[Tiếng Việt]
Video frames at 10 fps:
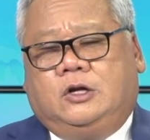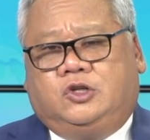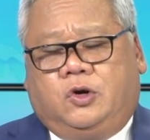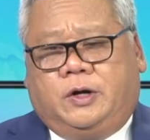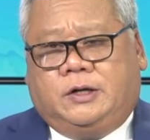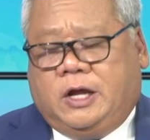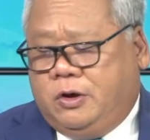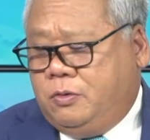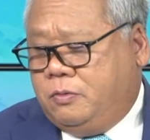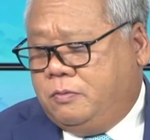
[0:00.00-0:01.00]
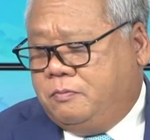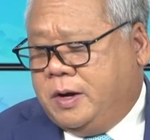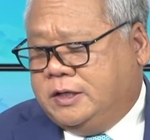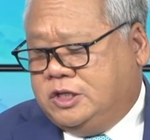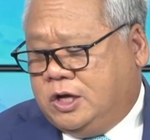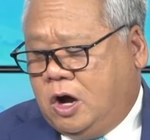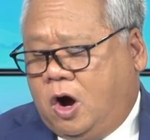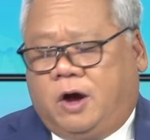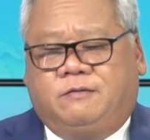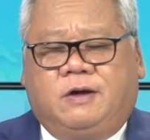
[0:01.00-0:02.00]
Rồi nếu mà chị
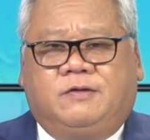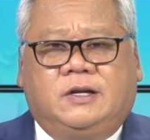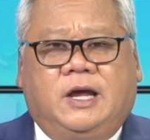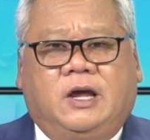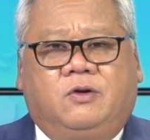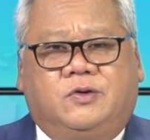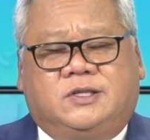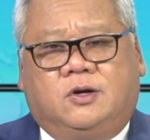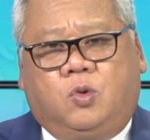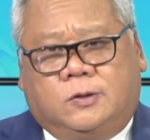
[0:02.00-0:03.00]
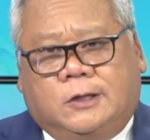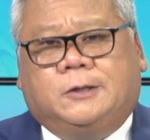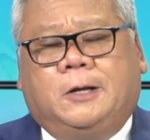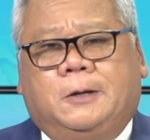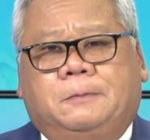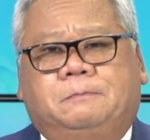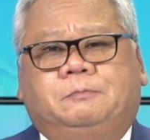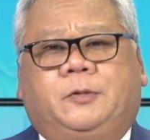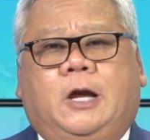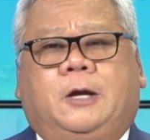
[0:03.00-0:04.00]
hỏi về vấn đề hồ sơ quốc tịch,
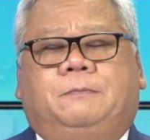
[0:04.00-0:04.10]
okay,